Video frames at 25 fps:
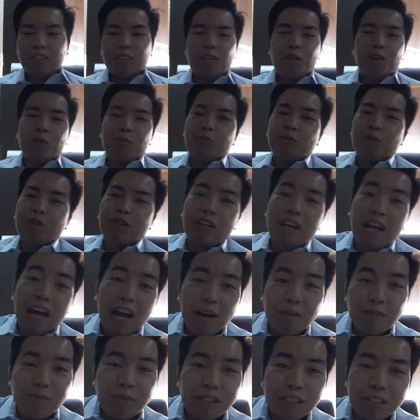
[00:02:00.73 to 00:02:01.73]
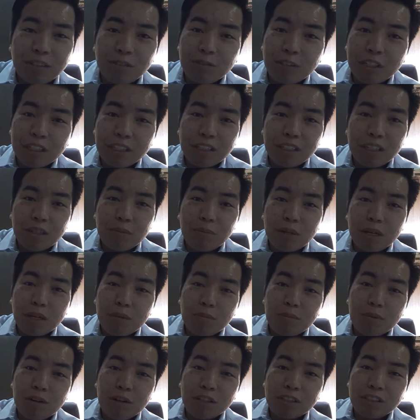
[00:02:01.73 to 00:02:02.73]
Hope you're having a great day
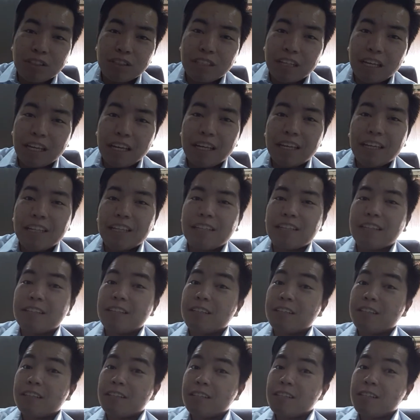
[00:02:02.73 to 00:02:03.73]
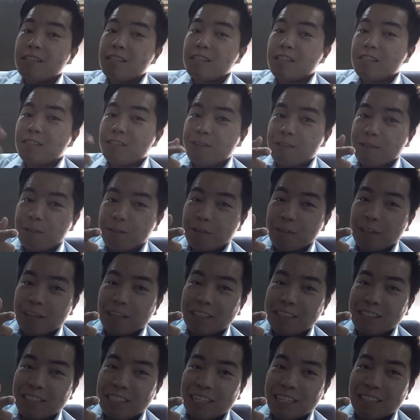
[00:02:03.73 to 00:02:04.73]
mga boss and see you
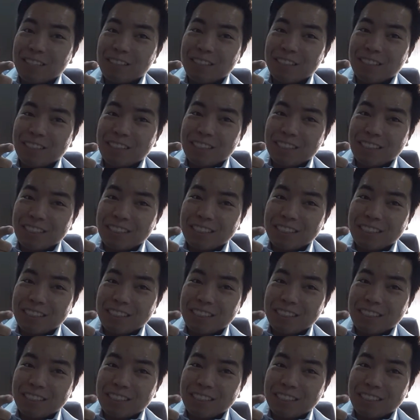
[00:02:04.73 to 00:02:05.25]
guys later.